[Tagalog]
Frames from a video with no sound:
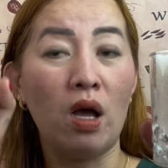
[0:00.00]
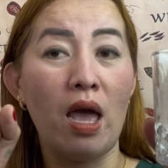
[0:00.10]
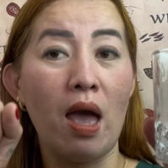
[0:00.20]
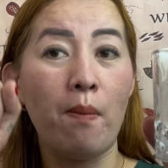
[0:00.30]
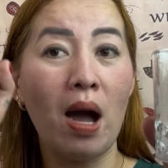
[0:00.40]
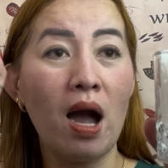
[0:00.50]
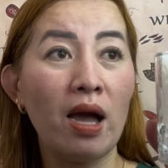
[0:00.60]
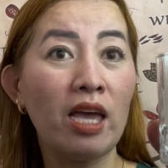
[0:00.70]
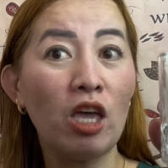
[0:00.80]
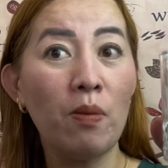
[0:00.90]
Kaya baka
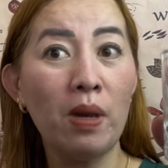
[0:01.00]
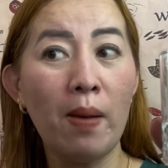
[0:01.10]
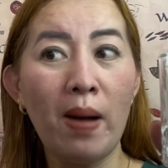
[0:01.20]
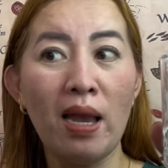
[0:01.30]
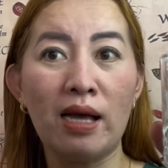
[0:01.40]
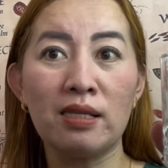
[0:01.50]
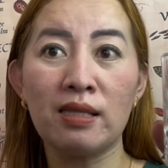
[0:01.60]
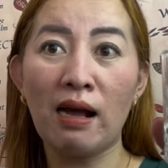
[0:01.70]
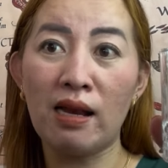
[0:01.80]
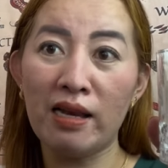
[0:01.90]
kaya eh, kay minamalas,
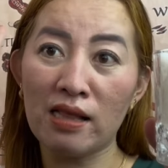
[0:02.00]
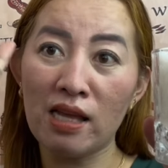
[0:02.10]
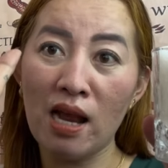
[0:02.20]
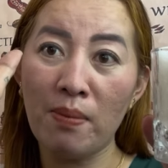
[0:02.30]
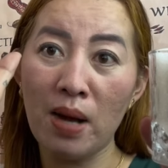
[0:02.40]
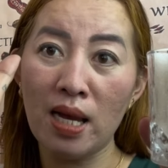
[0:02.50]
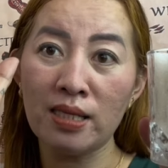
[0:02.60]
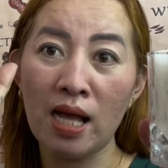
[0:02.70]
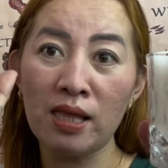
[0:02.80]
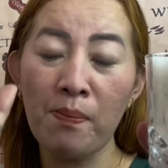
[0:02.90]
tanggalin natin ang malas
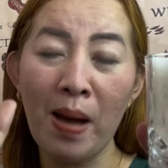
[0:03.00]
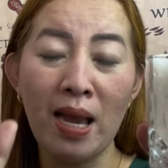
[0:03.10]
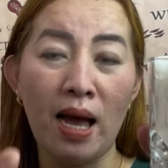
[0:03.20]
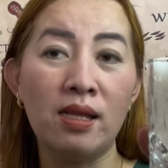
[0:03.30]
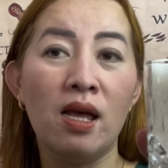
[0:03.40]
sa ating palad